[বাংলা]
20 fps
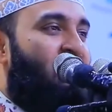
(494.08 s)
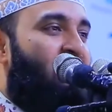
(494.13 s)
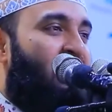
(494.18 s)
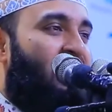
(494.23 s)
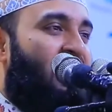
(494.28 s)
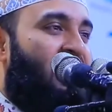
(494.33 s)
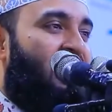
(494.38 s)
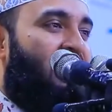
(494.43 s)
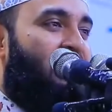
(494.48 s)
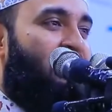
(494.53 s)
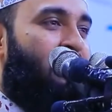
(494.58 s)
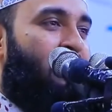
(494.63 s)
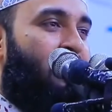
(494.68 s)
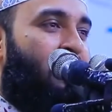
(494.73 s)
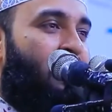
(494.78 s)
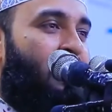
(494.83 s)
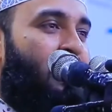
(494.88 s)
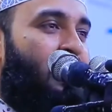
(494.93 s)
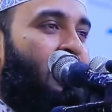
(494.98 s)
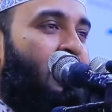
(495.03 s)
পড়ে
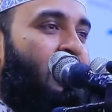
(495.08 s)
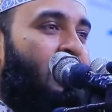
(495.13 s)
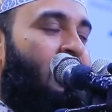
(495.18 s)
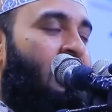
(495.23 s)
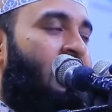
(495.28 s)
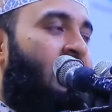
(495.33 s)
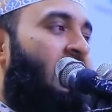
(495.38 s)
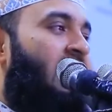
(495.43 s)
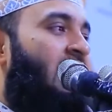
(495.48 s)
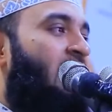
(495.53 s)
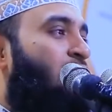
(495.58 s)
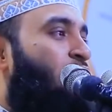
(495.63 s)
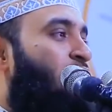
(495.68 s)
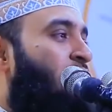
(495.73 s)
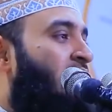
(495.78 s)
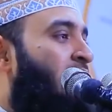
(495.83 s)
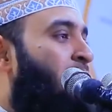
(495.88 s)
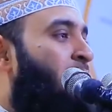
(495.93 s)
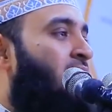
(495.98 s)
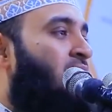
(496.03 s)
এই
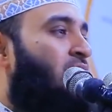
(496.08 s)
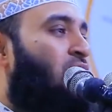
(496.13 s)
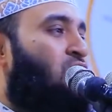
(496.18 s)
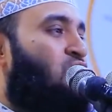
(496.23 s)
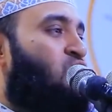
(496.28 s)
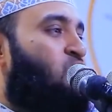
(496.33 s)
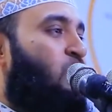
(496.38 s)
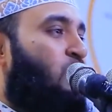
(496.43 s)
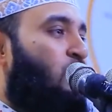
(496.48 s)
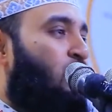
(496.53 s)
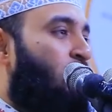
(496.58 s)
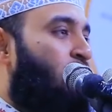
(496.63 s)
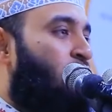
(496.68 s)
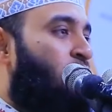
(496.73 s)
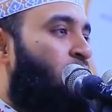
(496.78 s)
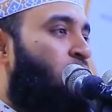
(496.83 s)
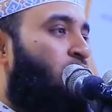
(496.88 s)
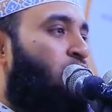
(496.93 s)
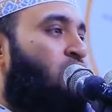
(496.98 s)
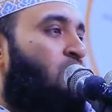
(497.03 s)
দুই নাম্বার ডোজ করলো
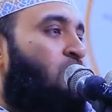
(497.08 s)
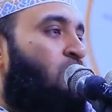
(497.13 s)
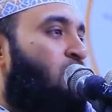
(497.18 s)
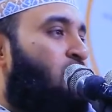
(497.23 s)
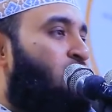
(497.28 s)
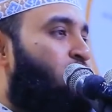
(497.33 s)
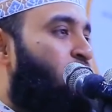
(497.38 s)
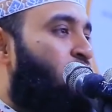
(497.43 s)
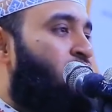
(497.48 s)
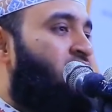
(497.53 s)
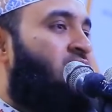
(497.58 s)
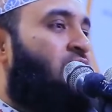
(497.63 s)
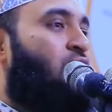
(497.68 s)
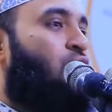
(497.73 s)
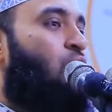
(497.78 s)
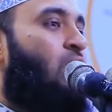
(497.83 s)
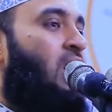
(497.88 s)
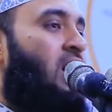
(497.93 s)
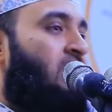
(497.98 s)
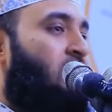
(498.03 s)
প্রথম ডোজ পড়ছে
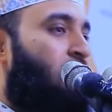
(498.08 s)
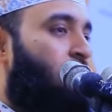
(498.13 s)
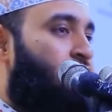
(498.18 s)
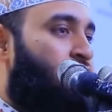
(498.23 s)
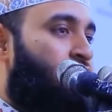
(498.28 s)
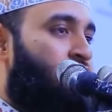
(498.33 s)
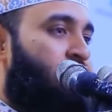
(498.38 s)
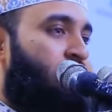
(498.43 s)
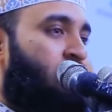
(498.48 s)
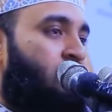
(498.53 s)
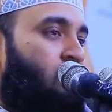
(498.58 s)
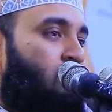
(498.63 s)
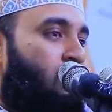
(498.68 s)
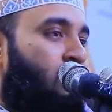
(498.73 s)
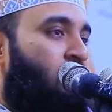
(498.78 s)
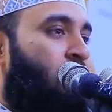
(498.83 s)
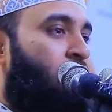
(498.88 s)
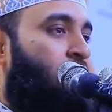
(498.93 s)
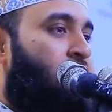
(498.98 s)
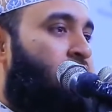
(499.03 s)
দোয়ার ডোজ
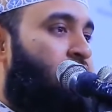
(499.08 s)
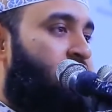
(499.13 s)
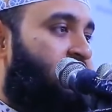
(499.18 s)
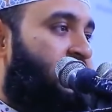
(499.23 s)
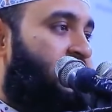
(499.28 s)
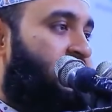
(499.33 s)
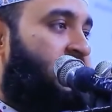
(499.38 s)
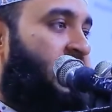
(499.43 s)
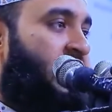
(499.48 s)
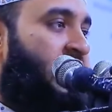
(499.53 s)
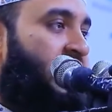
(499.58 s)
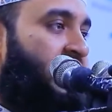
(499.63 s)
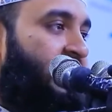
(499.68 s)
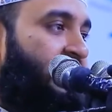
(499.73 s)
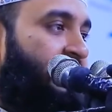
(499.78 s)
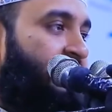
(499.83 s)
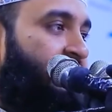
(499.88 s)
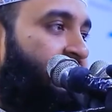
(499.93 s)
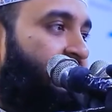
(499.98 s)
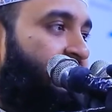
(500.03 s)
প্রথম ডোজ কিসের
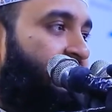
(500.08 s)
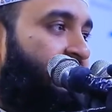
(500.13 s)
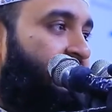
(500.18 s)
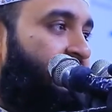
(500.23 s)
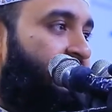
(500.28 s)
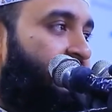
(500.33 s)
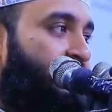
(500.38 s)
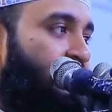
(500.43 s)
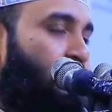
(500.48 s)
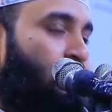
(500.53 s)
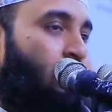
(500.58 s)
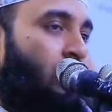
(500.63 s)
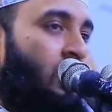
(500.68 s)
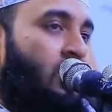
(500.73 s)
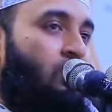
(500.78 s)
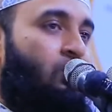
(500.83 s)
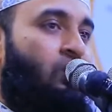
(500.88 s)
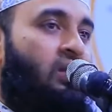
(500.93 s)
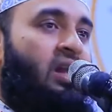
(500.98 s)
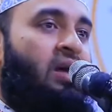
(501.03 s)

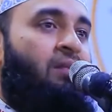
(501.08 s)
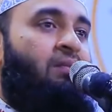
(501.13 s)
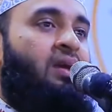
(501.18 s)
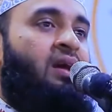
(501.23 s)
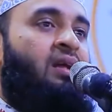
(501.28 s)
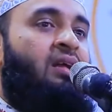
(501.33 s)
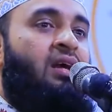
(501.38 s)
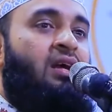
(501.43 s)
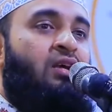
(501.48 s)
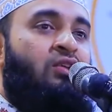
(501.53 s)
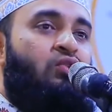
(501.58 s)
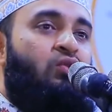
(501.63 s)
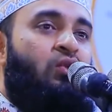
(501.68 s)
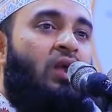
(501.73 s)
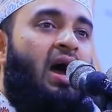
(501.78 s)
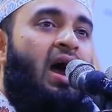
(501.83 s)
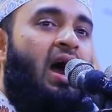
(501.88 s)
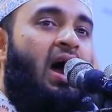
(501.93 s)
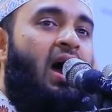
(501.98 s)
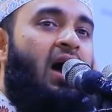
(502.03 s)
দোয়ার দুই নাম্বার
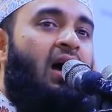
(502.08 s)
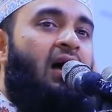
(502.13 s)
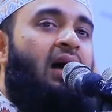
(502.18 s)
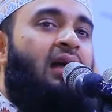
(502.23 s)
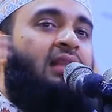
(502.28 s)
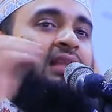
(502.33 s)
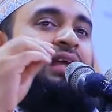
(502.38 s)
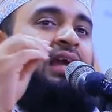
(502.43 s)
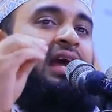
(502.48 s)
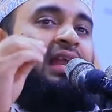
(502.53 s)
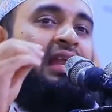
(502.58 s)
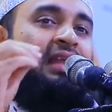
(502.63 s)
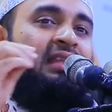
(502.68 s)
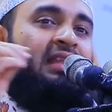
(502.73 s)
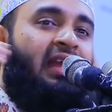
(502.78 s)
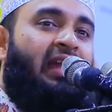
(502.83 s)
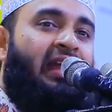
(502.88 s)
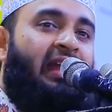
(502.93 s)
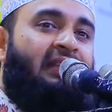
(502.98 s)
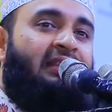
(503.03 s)
সূরা হাক্কা দিয়ে আল্লাহ
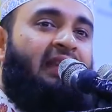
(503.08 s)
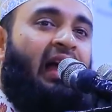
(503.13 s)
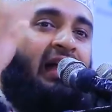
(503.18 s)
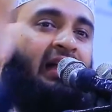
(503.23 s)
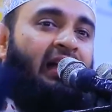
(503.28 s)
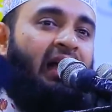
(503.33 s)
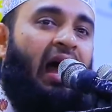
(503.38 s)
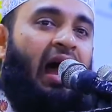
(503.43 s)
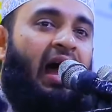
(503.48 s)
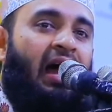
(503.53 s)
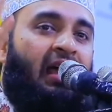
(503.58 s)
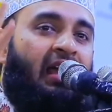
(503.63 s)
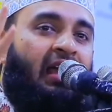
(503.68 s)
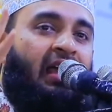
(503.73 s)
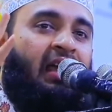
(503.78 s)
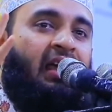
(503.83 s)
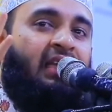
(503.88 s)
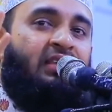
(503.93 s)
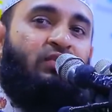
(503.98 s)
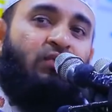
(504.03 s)
দিলেন এক ধাক্কা
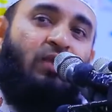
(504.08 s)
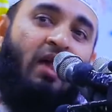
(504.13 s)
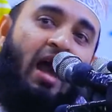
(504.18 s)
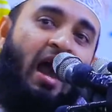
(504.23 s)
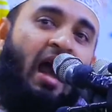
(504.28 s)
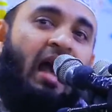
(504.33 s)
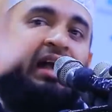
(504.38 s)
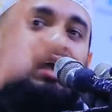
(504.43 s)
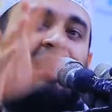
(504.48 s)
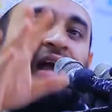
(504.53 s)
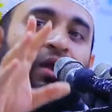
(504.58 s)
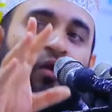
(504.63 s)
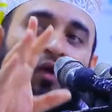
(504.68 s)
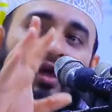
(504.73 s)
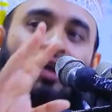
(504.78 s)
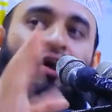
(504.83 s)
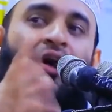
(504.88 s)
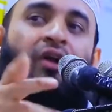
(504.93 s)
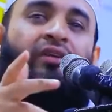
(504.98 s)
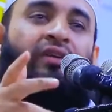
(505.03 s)
সুরা হাক্কার
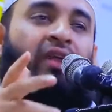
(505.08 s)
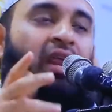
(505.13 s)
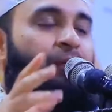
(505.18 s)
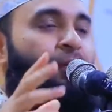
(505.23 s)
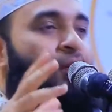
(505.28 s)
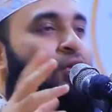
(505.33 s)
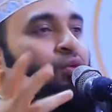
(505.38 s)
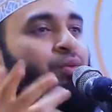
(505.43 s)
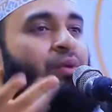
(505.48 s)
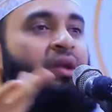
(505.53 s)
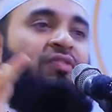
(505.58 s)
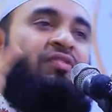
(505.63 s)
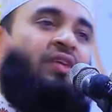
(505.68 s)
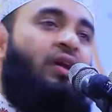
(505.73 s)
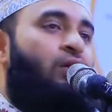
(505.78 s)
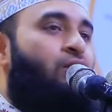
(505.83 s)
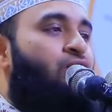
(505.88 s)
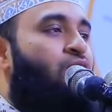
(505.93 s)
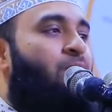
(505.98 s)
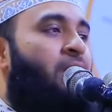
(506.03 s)
ওই ঘটনার পরে উমরে
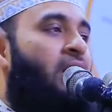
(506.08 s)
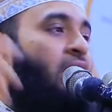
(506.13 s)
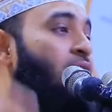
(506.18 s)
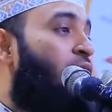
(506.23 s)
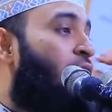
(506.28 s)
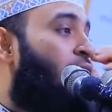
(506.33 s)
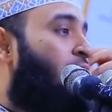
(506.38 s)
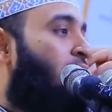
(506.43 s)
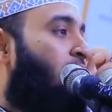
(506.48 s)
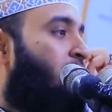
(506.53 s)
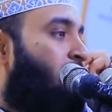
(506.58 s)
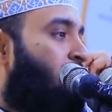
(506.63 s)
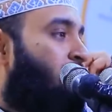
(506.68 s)
ফারুক তো পাগল